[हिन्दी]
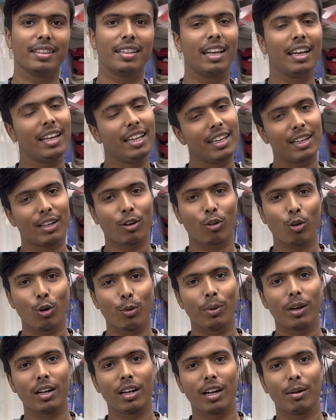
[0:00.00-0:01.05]
दिल्ली
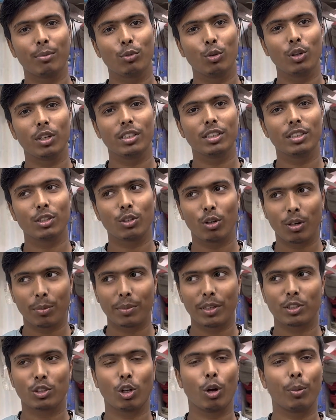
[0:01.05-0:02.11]
करोलबाग अब्दुल अजीज रोड
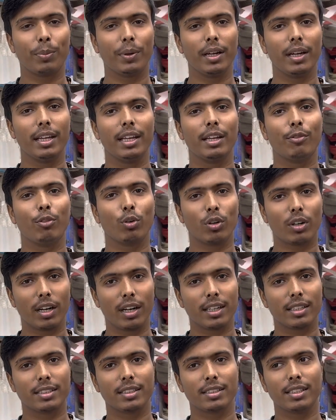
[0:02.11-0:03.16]
अपना शॉप है ए फोर
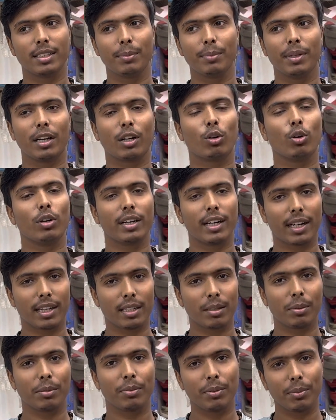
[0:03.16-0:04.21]
कार एसेसरी मेरा कॉन्टैक्ट
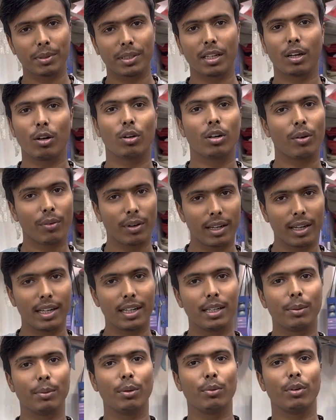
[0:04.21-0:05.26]
नंबर फिर बता रहा हूँ डबल
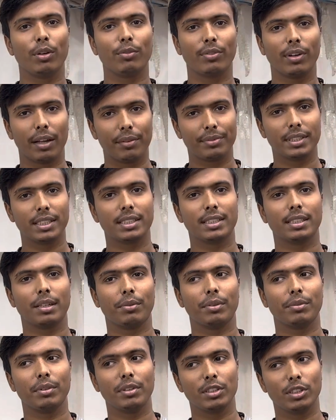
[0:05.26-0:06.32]
नाइन डबल वन फाइव सिक्स
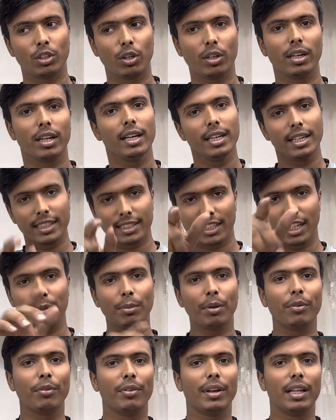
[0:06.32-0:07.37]
सेवन वन जीरो स्क्रीन
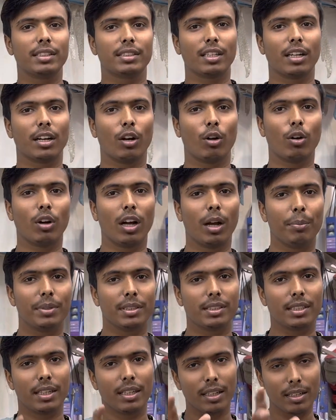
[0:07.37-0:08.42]
पे भी फ्लैश कर रहा होगा आप
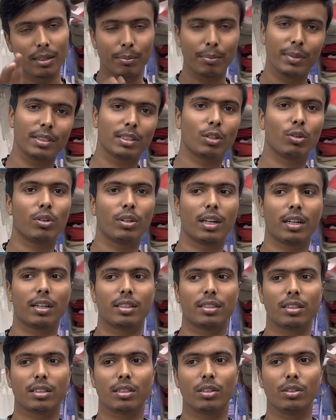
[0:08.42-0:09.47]
इसे मेरे से कॉन्टैक्ट कर
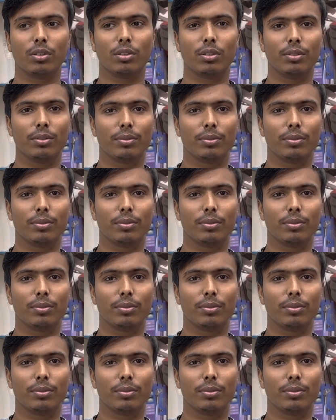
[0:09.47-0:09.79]
सकते हो